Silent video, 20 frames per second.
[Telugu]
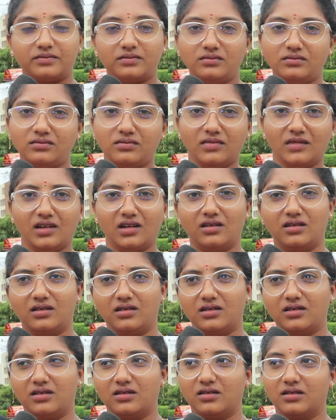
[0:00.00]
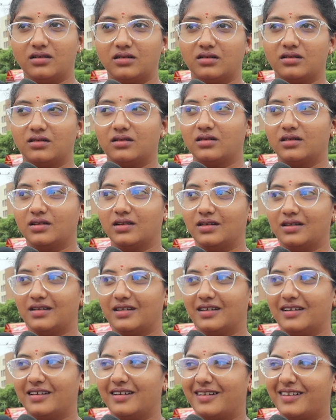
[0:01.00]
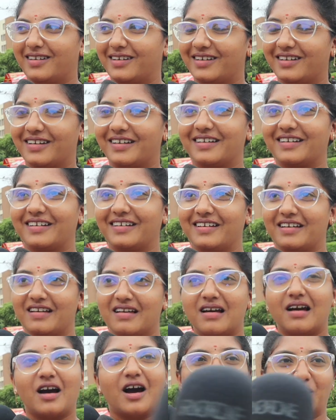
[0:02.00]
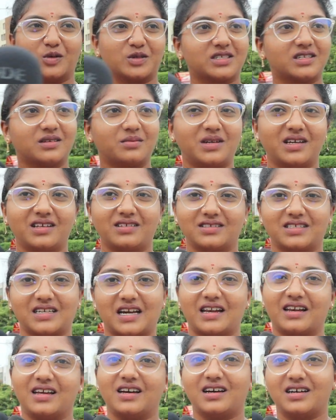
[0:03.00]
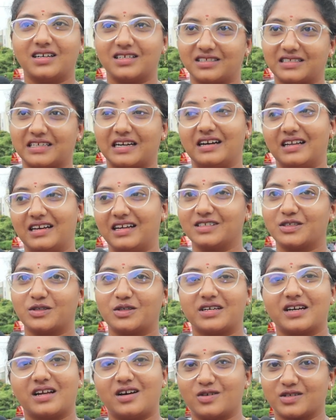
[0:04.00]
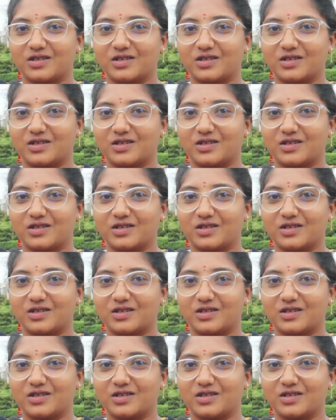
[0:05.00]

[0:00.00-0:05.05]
వర్కౌట్ అవుతుందమ్మా లేదా అవసరం లేని ఫన్ అవసరం లేదు చాలా చాలా చోట్ల